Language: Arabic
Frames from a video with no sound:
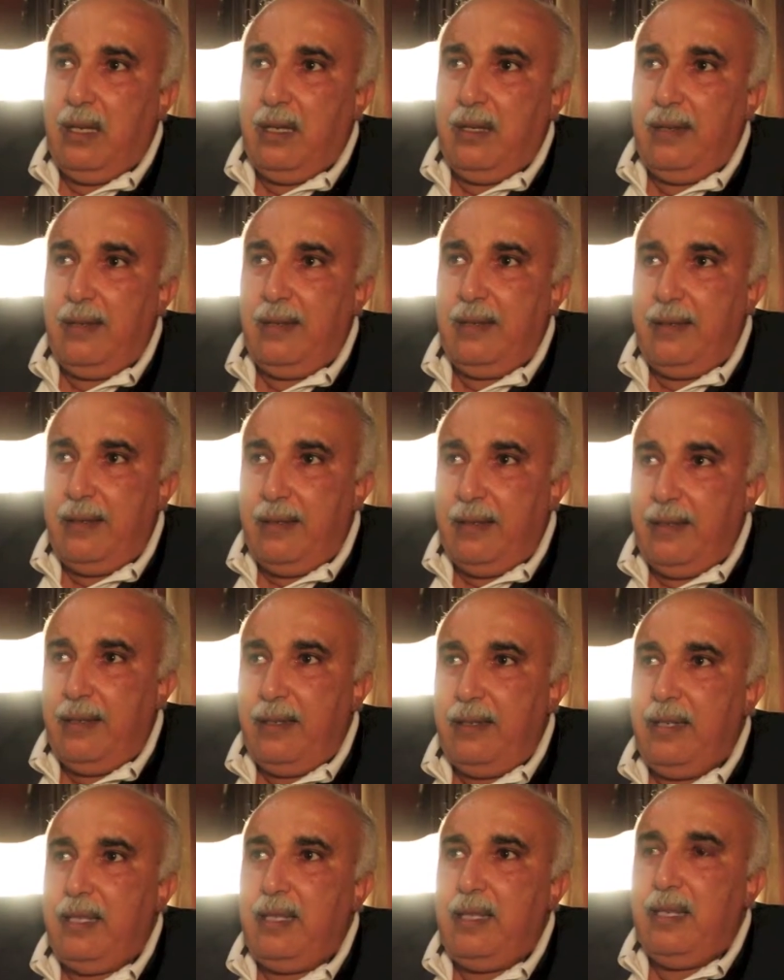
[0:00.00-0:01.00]

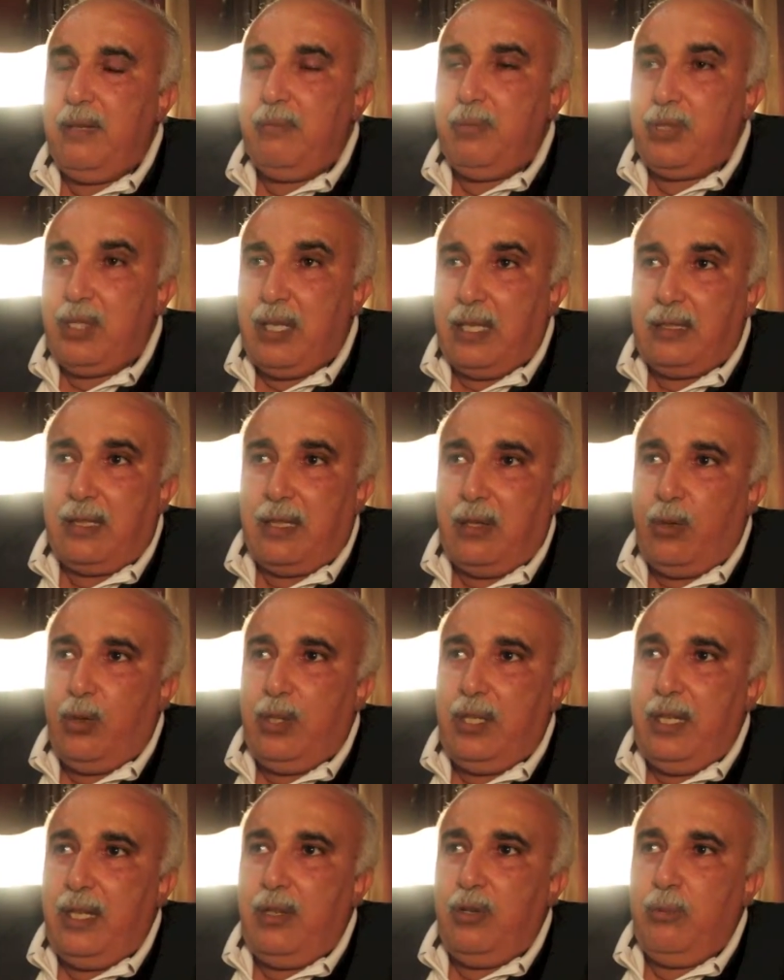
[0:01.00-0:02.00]
آه، نيه باش خاطر
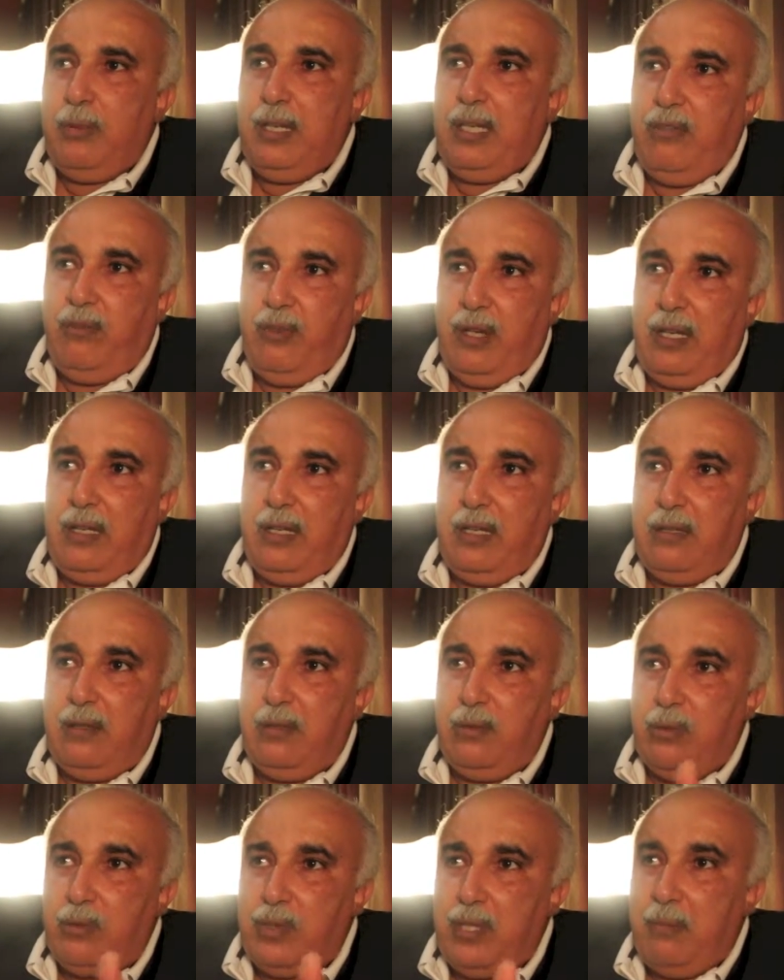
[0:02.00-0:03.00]
قلنا لهم اللي
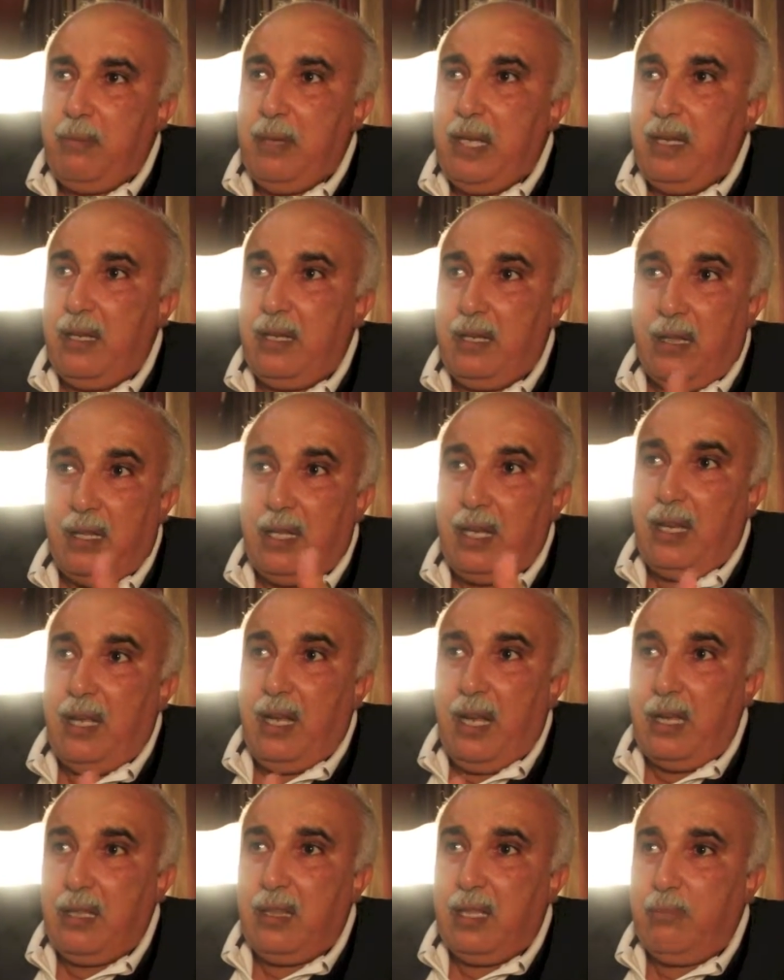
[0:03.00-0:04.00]
فعلا وسي ماهر
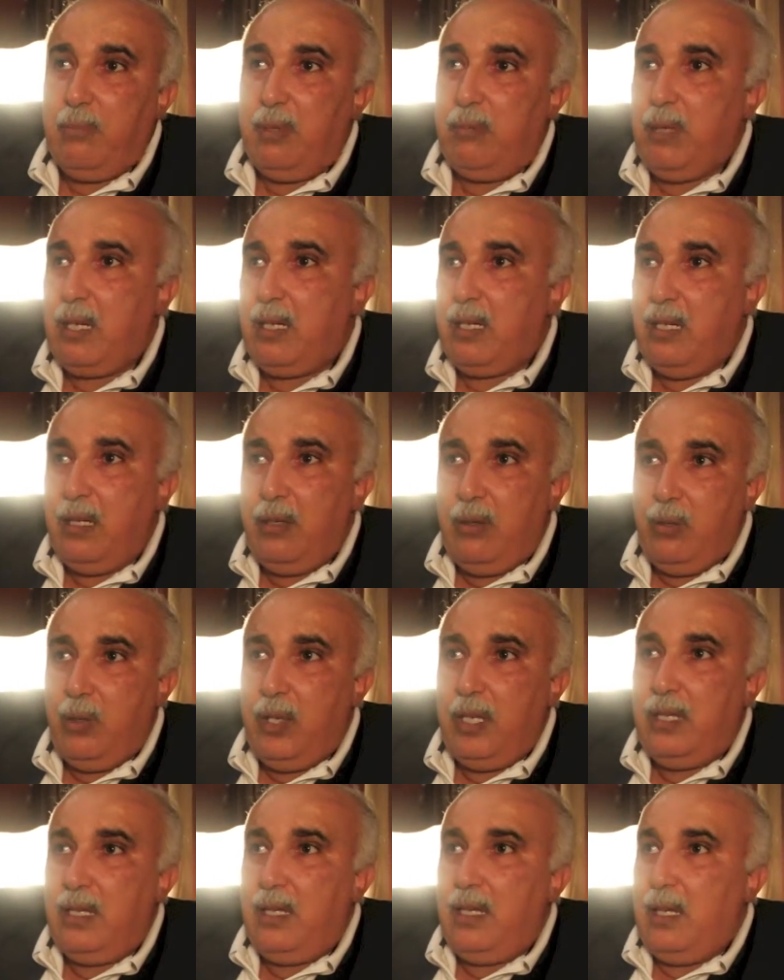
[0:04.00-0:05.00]
ذكرها اكثر من مره
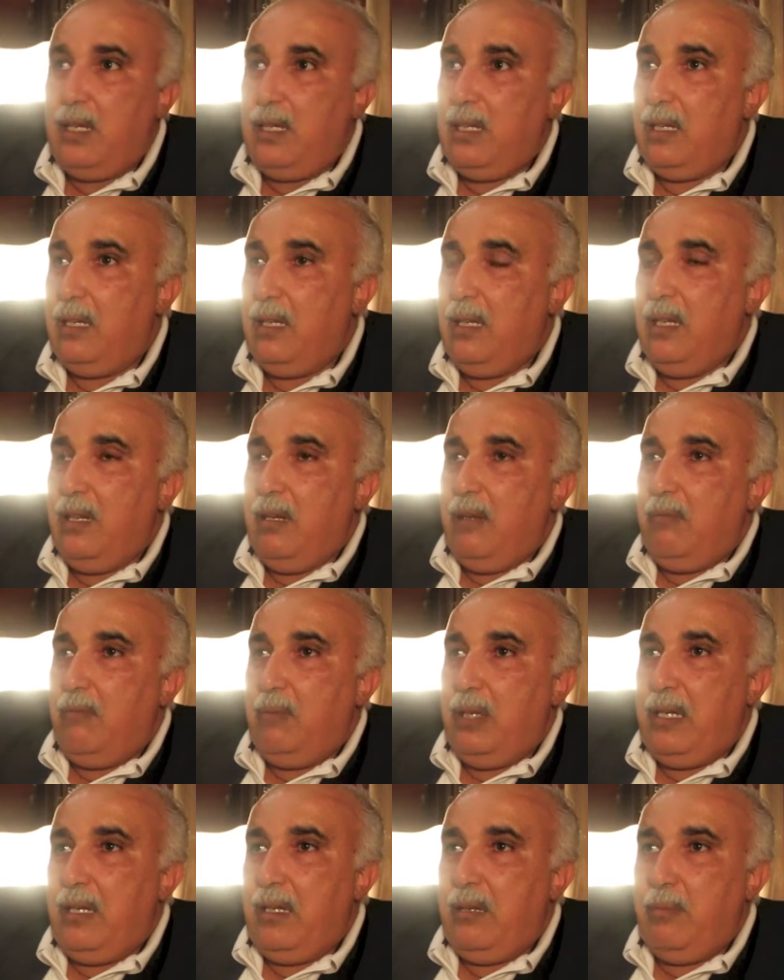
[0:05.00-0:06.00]
وانا على
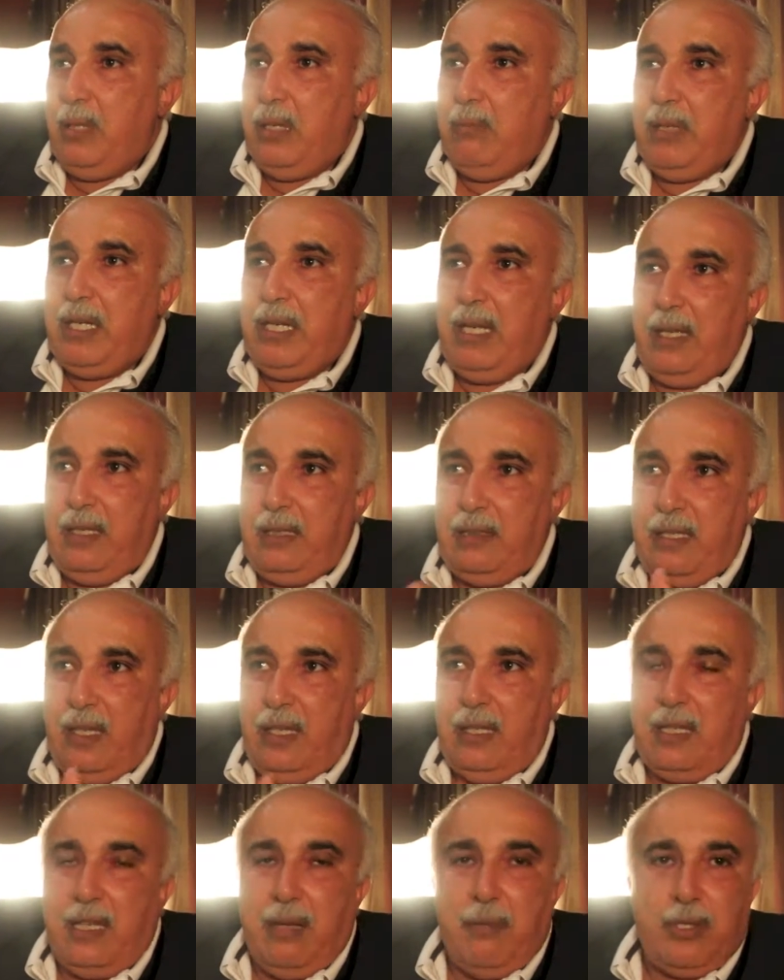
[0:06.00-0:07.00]
من ناحيتي
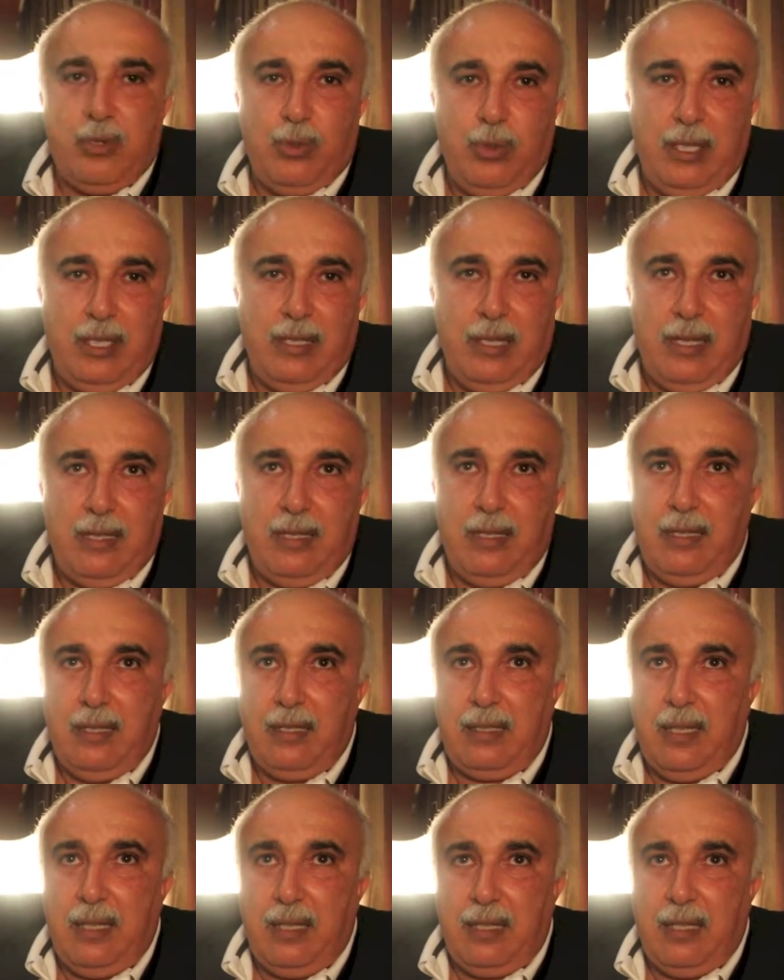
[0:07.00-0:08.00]
يعني كمسؤولين عن